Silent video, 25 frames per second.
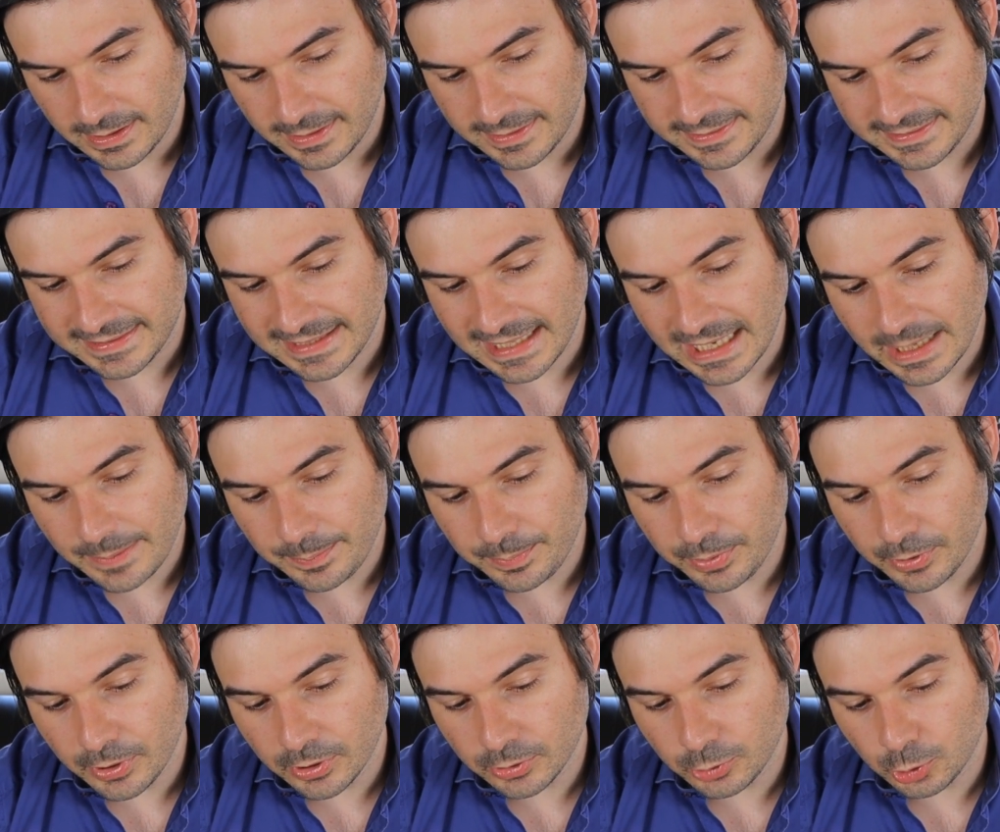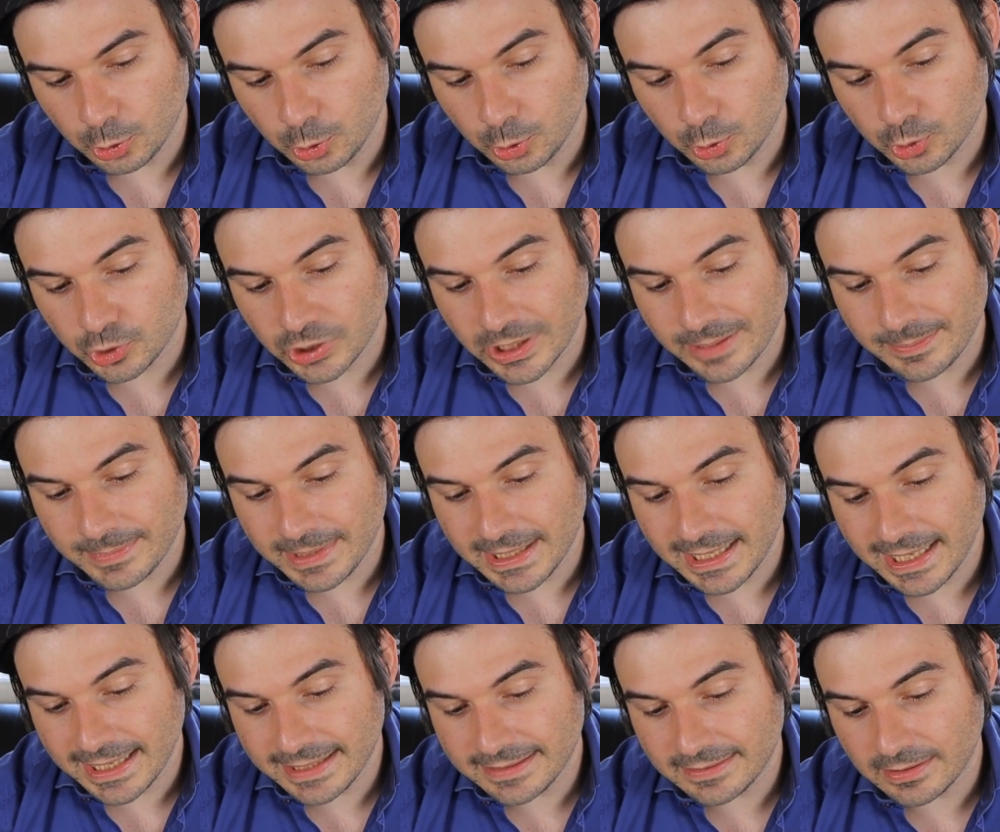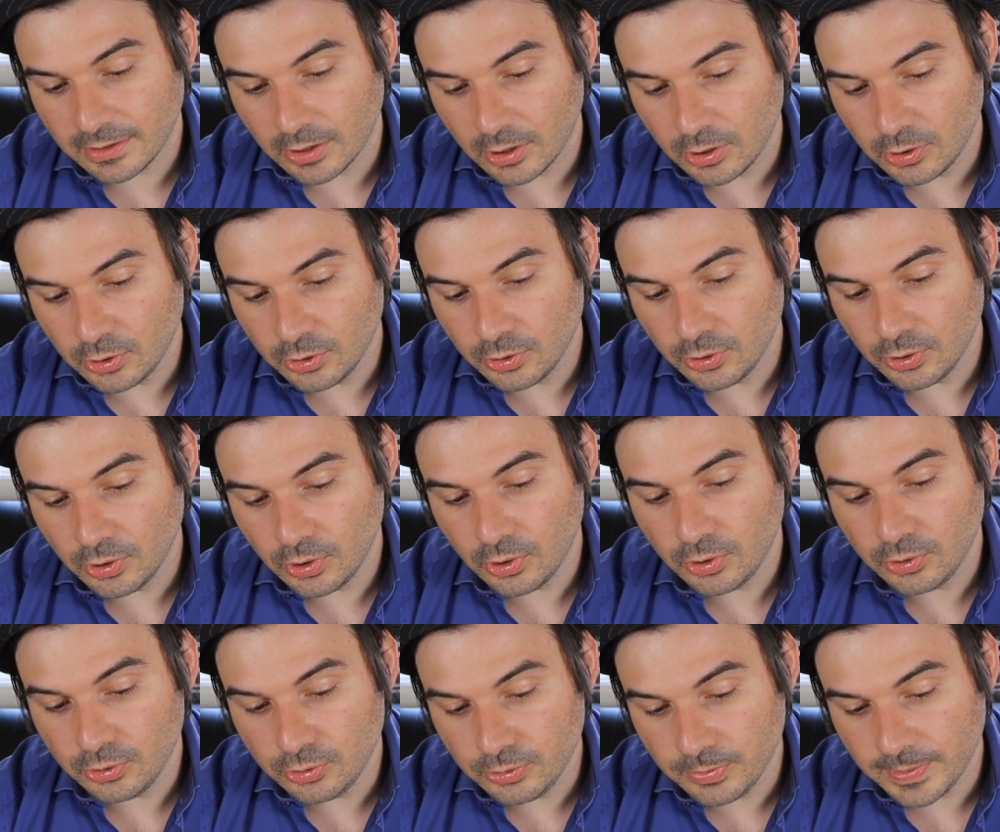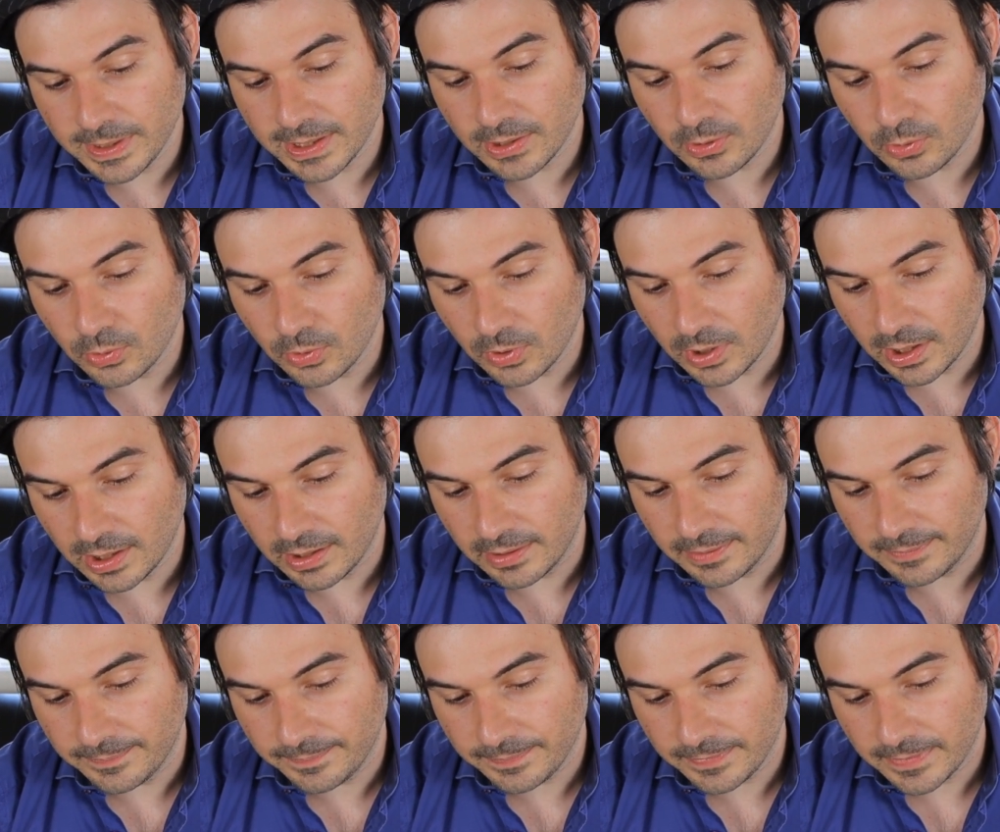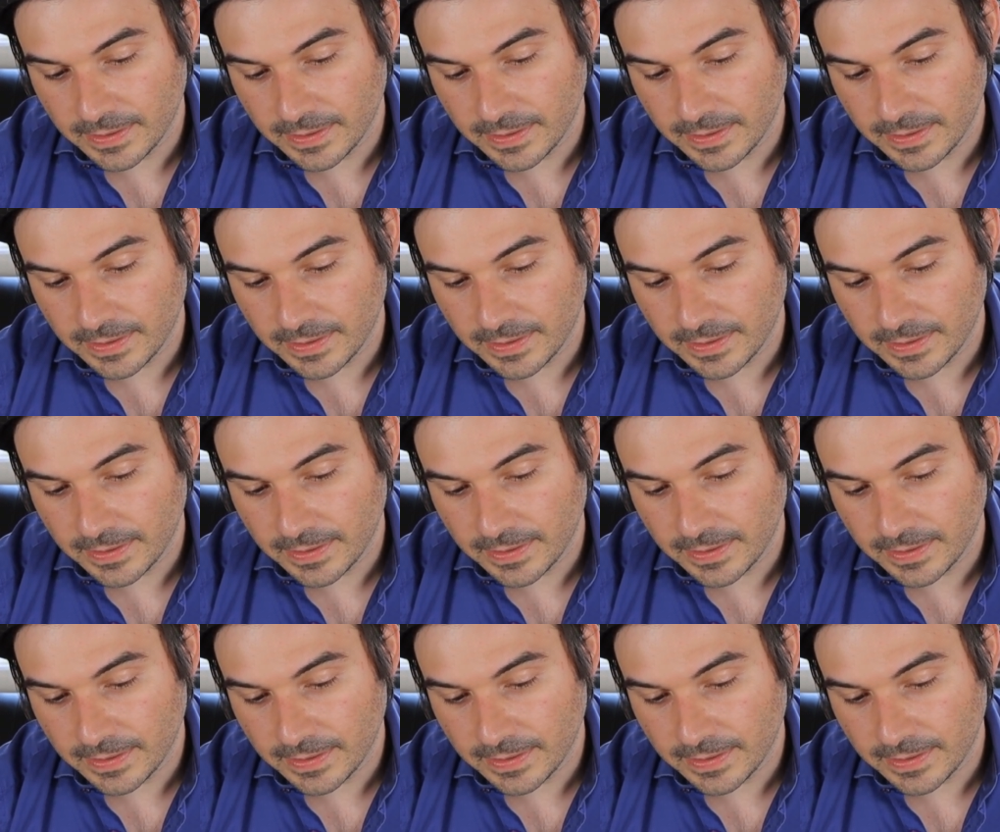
C'est la peur de ne jamais être le numéro un.